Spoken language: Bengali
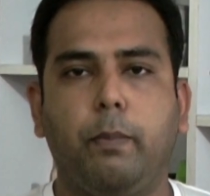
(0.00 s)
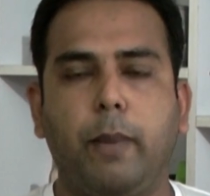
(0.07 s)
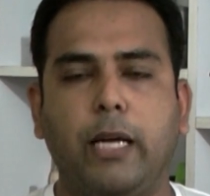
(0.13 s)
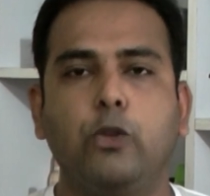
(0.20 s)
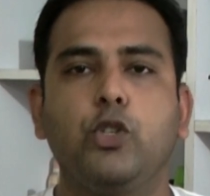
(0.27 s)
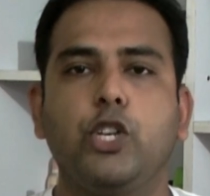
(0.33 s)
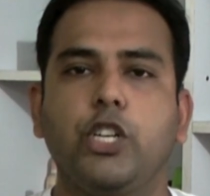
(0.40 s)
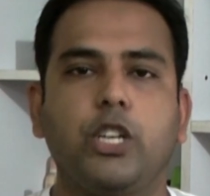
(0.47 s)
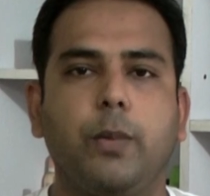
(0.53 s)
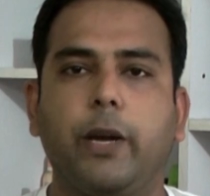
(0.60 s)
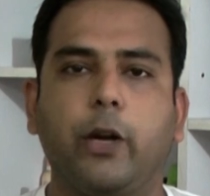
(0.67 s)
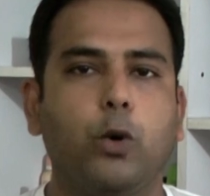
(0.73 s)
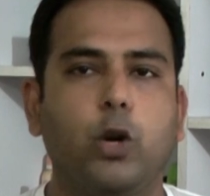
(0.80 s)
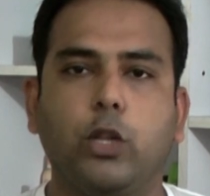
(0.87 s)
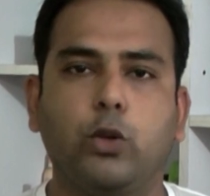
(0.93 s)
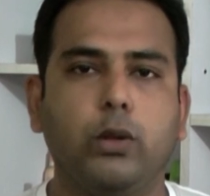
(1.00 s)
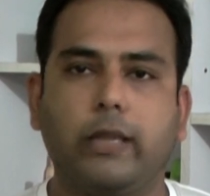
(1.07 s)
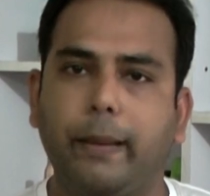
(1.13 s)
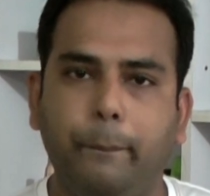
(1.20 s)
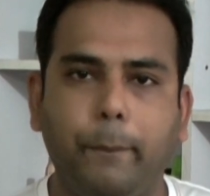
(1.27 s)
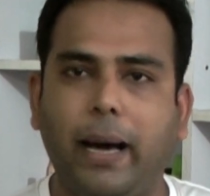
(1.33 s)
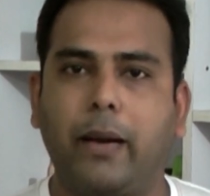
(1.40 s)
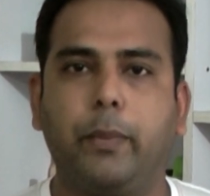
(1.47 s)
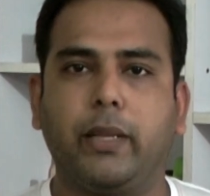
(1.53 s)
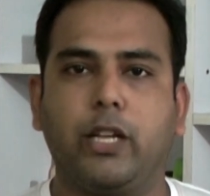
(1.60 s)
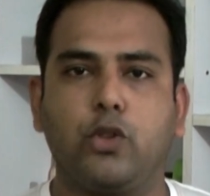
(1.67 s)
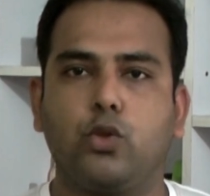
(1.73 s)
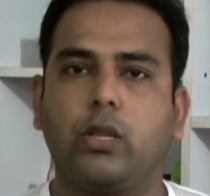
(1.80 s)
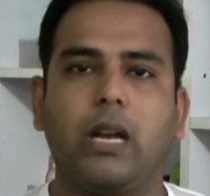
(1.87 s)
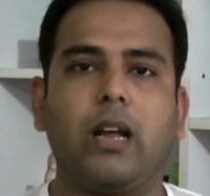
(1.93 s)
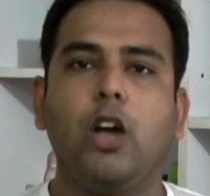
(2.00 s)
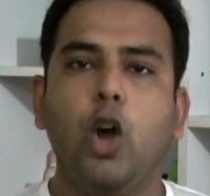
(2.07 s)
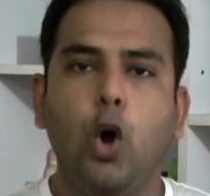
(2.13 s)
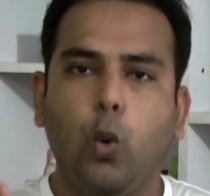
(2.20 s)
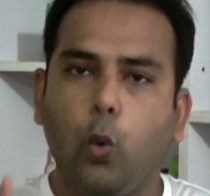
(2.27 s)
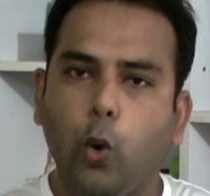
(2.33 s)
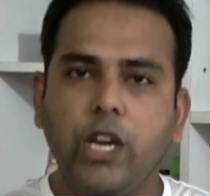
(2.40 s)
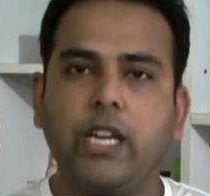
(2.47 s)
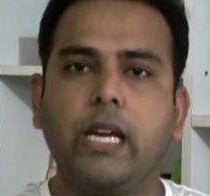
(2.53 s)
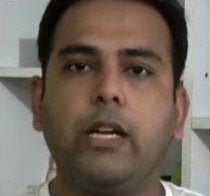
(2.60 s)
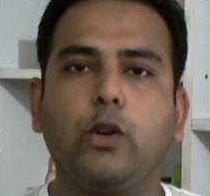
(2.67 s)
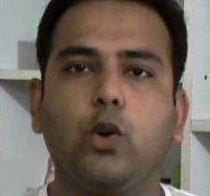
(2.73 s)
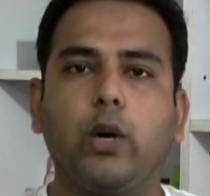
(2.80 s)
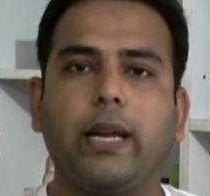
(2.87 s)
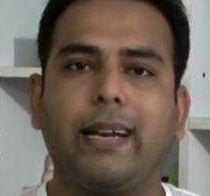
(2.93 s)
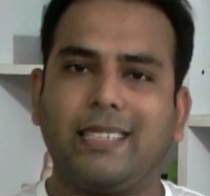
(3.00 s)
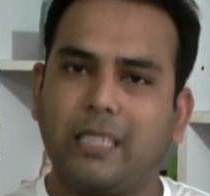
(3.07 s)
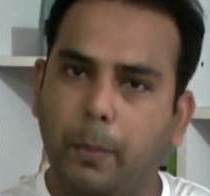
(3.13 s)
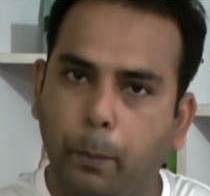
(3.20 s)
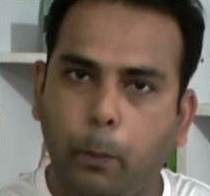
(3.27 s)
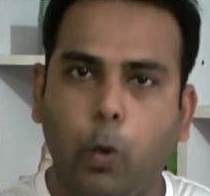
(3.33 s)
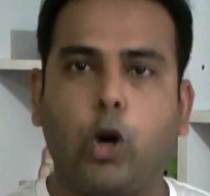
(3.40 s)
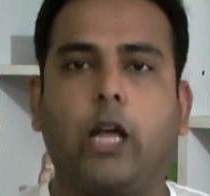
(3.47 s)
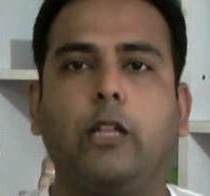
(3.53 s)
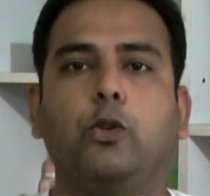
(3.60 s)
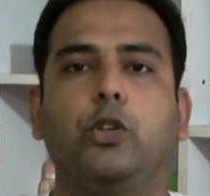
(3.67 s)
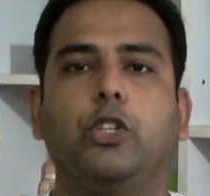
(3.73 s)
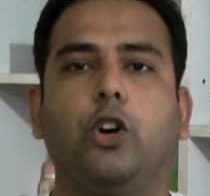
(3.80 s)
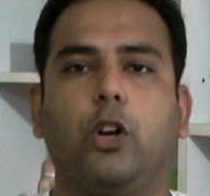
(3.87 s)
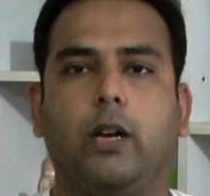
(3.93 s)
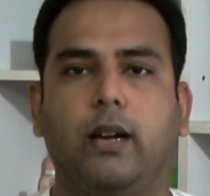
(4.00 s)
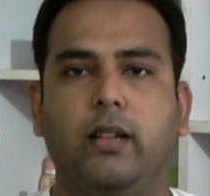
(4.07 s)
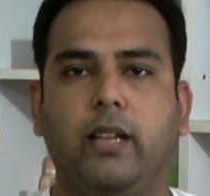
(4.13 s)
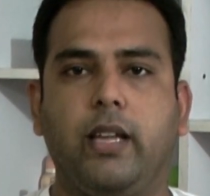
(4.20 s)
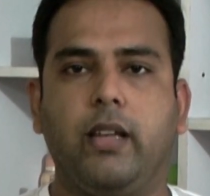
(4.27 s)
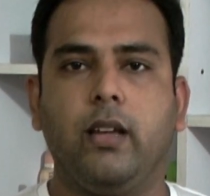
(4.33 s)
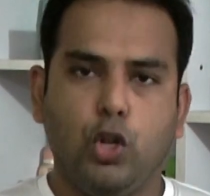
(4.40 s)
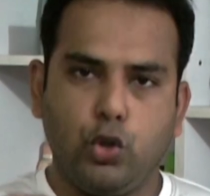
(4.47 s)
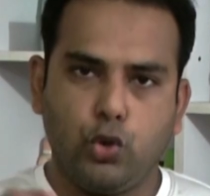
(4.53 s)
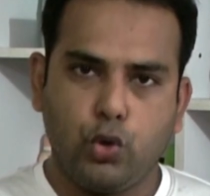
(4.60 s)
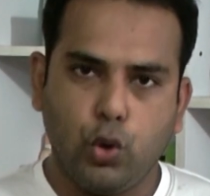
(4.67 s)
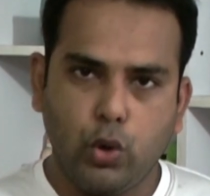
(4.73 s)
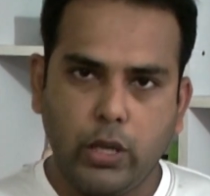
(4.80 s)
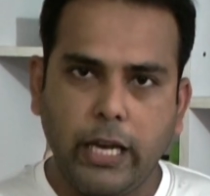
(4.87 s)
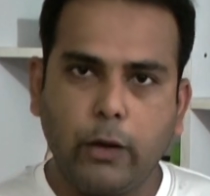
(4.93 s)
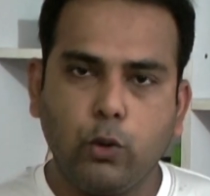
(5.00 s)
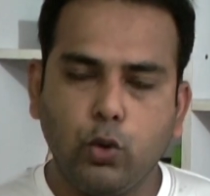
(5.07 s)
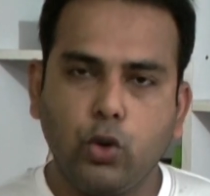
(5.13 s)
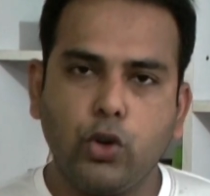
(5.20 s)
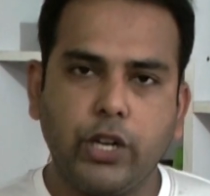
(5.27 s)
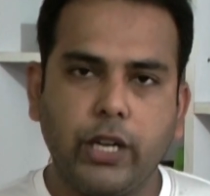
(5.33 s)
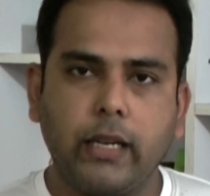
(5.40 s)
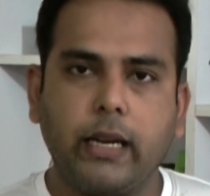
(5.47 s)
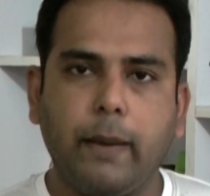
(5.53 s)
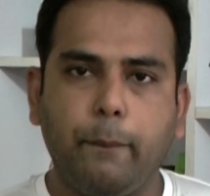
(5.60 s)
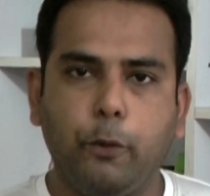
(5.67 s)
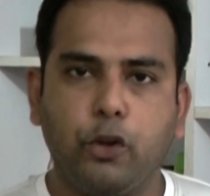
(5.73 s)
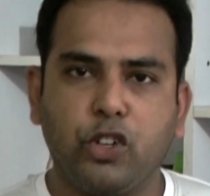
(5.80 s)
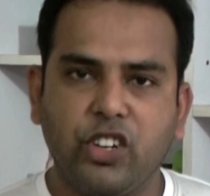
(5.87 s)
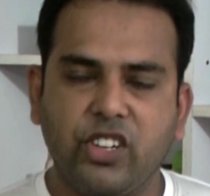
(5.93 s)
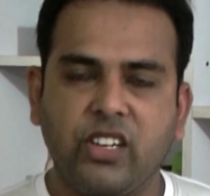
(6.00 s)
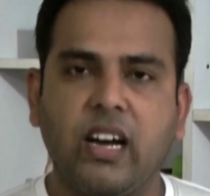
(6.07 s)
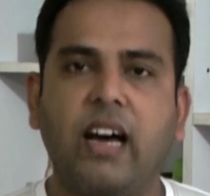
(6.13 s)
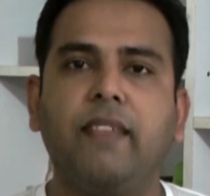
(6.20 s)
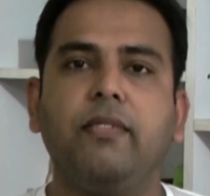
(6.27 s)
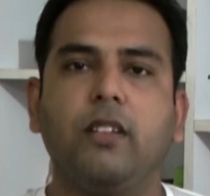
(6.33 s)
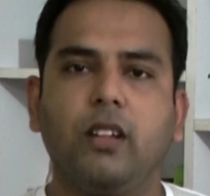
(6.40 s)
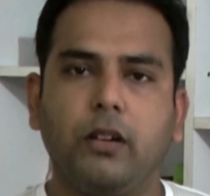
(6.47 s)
মানুষ হিসেবে গড়ে তুলতে পারবে না সুতরাং ওই শিক্ষকের কাছে পড়ানোরই দরকার নেই যদি কোনো শিক্ষা প্রতিষ্ঠান